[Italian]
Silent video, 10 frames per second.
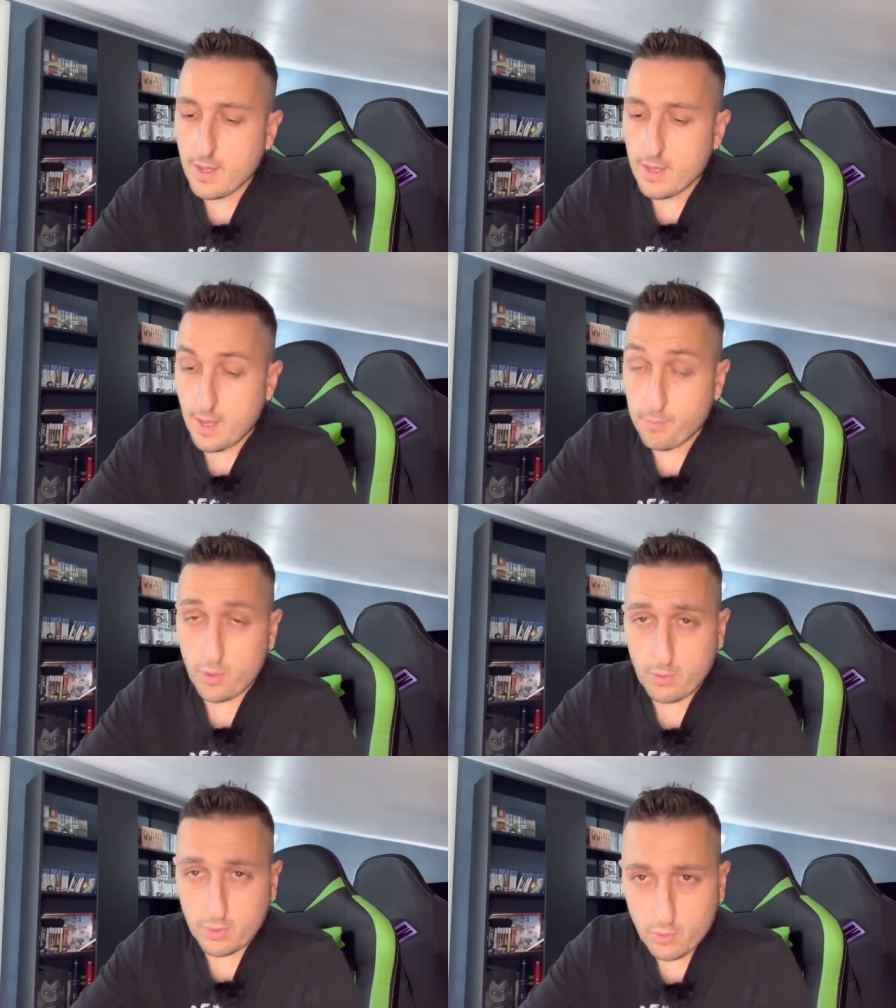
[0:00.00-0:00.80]
e più di
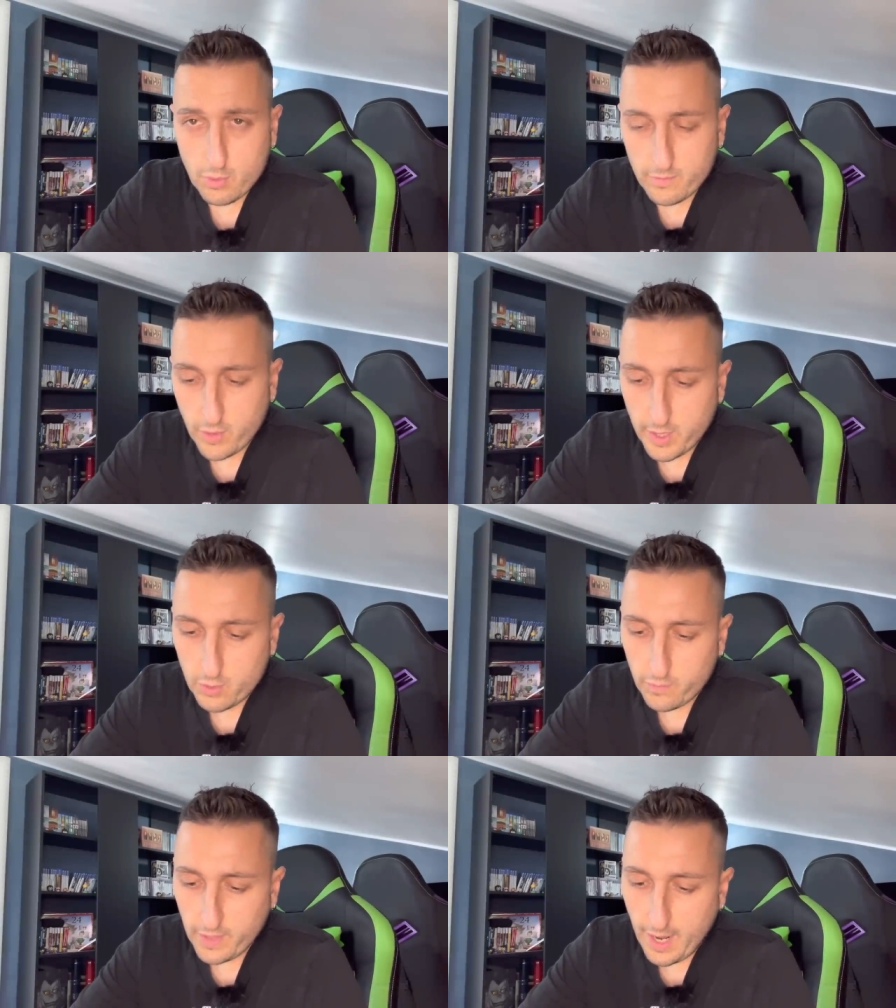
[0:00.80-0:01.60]
qualcuno di voi ha
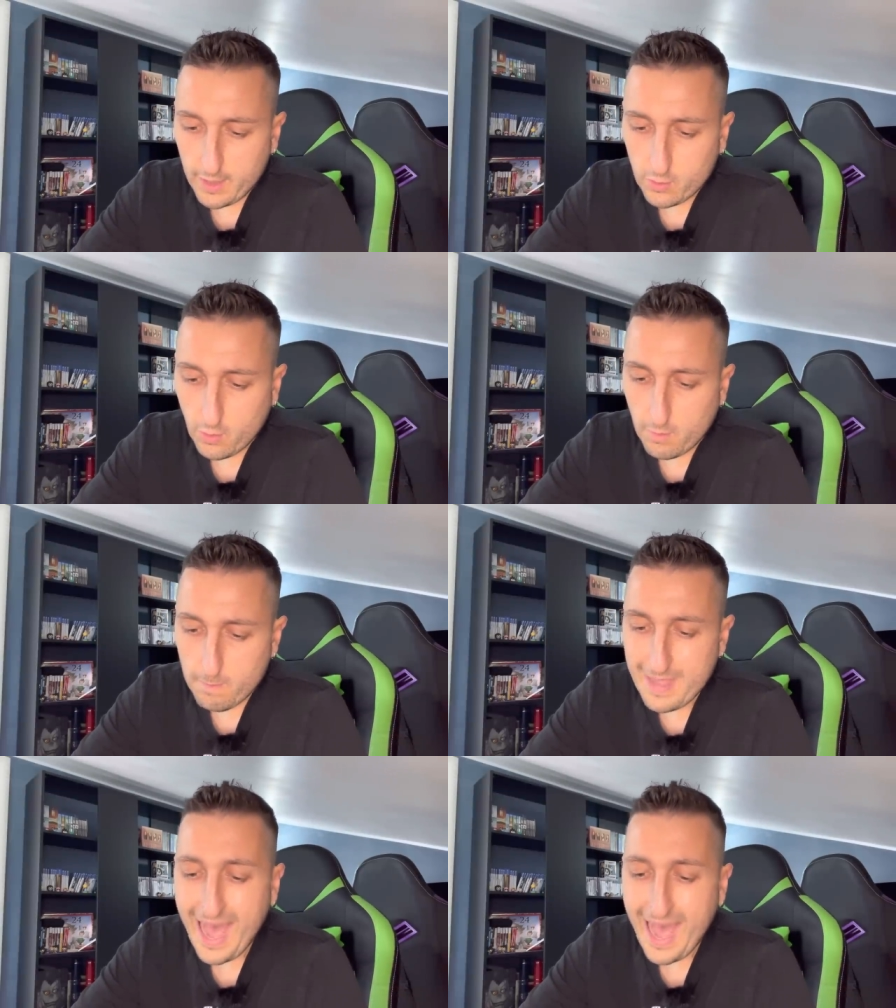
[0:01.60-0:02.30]
indovinato, mi